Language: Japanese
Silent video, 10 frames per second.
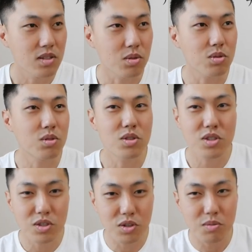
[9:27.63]
その
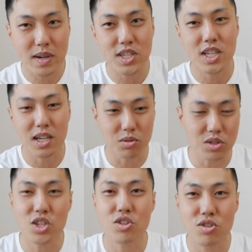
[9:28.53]
卒業間近の
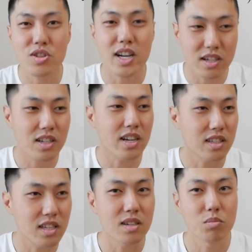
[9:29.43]
2週間ぐらい
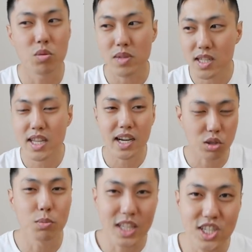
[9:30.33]
に、もうみんなが
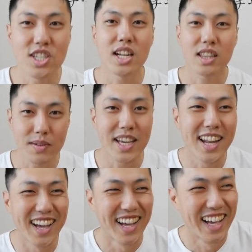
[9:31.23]
友達になったみた
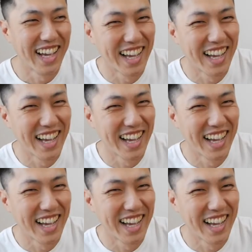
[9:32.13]
いな。